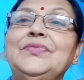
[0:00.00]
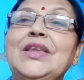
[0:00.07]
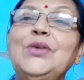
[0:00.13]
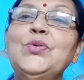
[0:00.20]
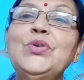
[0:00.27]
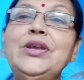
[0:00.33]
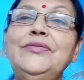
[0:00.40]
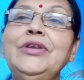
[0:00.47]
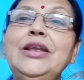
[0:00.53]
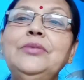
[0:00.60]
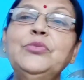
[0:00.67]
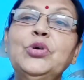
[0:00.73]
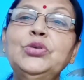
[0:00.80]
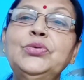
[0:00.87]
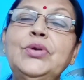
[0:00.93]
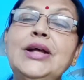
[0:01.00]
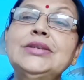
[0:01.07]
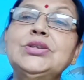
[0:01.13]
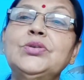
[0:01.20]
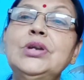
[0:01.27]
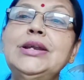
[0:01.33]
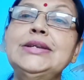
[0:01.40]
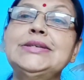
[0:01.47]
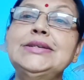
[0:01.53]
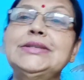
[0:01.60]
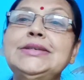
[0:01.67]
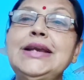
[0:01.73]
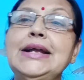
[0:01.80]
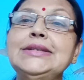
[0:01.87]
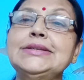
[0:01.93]
গুড ইভিনিং বন্ধুরা চলে
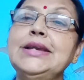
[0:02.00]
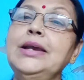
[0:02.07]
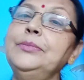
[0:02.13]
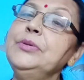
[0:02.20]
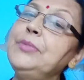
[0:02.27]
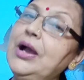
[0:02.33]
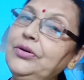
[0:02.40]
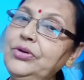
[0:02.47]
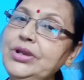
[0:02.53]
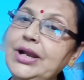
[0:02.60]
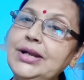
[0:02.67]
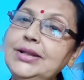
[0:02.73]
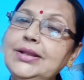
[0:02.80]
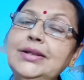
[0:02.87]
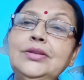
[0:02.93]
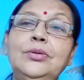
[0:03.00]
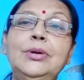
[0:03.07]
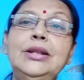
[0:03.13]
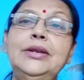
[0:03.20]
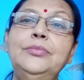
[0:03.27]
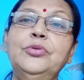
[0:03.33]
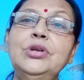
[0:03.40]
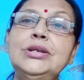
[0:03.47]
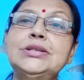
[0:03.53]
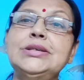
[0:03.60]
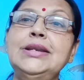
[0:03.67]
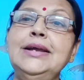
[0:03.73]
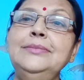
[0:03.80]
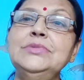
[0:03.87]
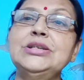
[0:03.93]
এসেছি আজকে আমি বাগুইহাটিতে তোমাদের
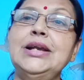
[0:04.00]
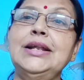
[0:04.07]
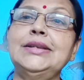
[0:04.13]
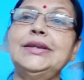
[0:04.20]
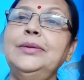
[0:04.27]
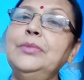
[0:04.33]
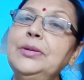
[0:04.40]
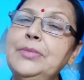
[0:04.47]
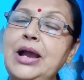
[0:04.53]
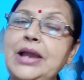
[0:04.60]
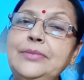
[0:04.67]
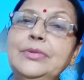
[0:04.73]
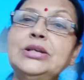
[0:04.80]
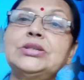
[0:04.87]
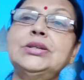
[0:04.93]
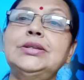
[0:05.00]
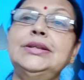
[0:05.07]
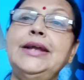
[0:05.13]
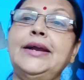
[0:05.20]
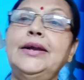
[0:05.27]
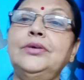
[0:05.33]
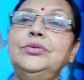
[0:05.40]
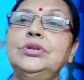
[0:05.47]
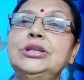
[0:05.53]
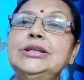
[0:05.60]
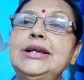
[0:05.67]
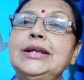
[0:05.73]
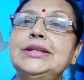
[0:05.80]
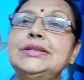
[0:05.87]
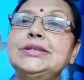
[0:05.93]
বলেছিলাম যে আজকে আমার মাইমার সাথে দেখা করতে
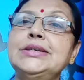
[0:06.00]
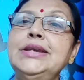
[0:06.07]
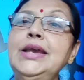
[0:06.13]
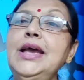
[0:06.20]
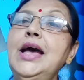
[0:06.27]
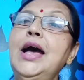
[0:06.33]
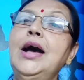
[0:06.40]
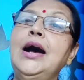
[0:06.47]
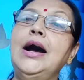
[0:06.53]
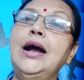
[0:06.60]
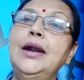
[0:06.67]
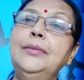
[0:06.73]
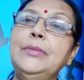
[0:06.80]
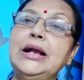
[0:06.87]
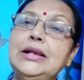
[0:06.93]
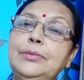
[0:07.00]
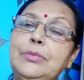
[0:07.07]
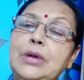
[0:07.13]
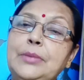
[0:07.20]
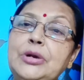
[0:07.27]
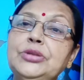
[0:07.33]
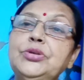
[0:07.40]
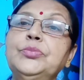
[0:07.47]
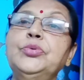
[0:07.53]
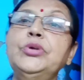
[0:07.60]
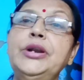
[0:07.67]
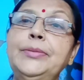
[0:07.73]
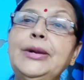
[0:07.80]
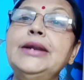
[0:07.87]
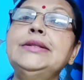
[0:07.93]
যাচ্ছি আর মামা তো
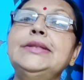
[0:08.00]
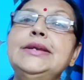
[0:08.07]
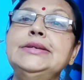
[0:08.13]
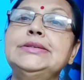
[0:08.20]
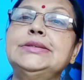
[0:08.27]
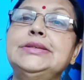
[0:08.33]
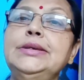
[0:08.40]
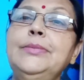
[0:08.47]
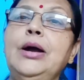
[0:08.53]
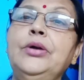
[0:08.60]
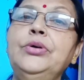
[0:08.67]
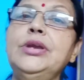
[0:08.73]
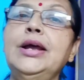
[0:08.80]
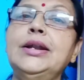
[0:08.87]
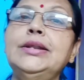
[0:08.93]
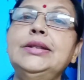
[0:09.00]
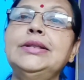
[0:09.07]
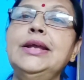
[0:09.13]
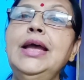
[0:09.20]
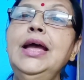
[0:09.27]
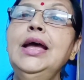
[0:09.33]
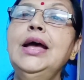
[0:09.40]
বোনের বাড়িতে এসছি বাগুইহাটিতে